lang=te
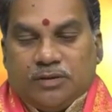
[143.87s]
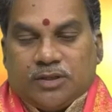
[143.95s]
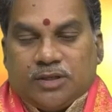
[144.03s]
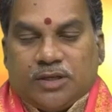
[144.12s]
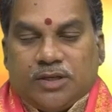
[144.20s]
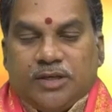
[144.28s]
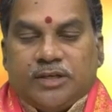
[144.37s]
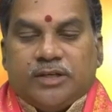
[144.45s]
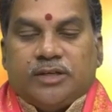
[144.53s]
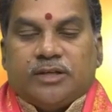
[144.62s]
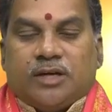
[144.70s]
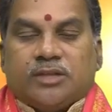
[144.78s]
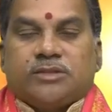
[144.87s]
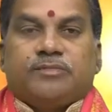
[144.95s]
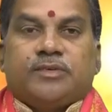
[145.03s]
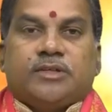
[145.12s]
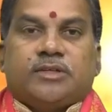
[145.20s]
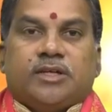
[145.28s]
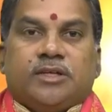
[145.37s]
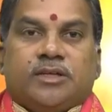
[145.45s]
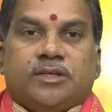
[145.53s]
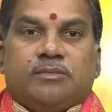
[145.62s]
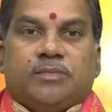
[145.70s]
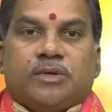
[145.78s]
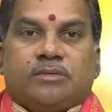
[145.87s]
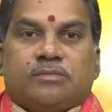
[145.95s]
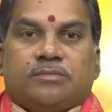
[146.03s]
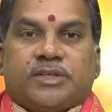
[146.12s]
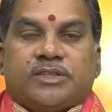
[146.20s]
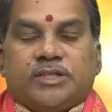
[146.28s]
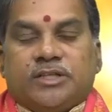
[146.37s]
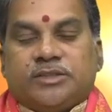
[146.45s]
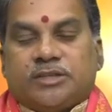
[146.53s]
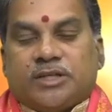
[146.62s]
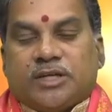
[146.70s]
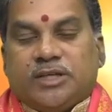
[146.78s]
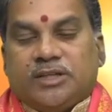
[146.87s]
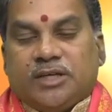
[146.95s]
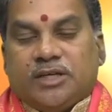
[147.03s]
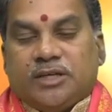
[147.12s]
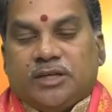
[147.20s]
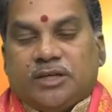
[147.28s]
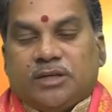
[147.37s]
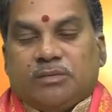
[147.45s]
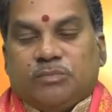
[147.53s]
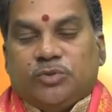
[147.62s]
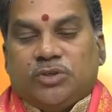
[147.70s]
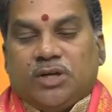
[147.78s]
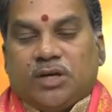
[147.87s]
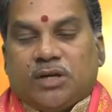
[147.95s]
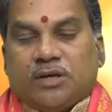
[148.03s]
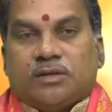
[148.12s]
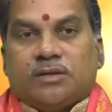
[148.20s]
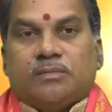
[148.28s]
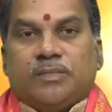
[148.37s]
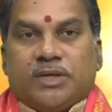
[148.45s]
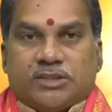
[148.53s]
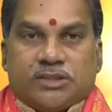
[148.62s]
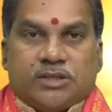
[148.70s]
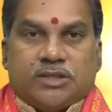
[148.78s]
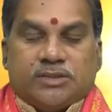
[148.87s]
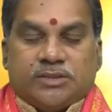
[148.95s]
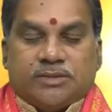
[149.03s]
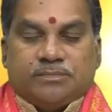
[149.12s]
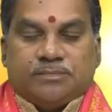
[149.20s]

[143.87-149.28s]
ఇక నేటి రాశి ఫలితాలని మనం పరిశీలించినట్టయితే ముందుగా మేషరాశి